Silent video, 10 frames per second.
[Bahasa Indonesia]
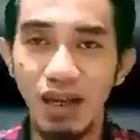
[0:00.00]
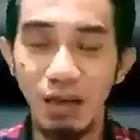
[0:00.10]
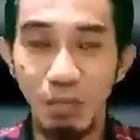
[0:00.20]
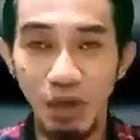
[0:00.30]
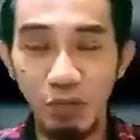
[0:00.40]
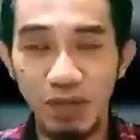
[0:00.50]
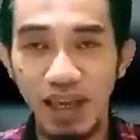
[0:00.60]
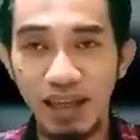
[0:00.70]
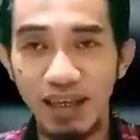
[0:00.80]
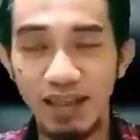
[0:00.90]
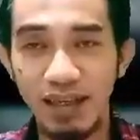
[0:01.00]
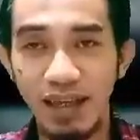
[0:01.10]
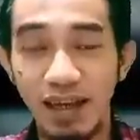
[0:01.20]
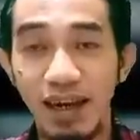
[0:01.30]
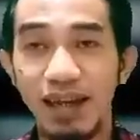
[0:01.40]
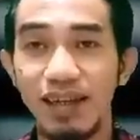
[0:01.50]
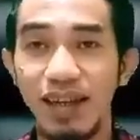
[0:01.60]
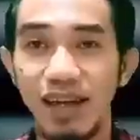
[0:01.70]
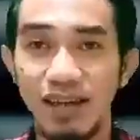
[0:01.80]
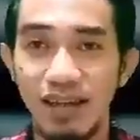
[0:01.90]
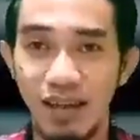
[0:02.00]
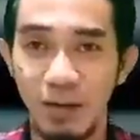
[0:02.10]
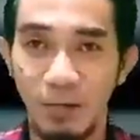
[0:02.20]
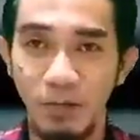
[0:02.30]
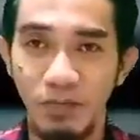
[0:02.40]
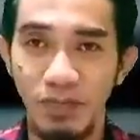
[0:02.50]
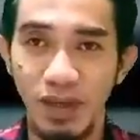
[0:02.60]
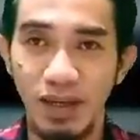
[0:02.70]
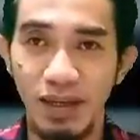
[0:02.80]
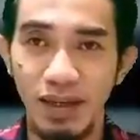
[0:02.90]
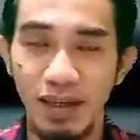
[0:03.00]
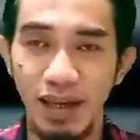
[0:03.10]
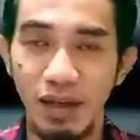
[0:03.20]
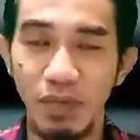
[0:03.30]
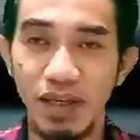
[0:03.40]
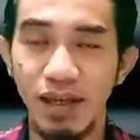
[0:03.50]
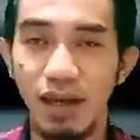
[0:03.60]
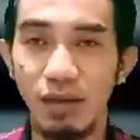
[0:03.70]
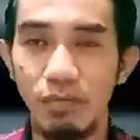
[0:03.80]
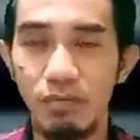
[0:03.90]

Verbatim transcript: Belum menyakiti yang lain lagi. Ya, misal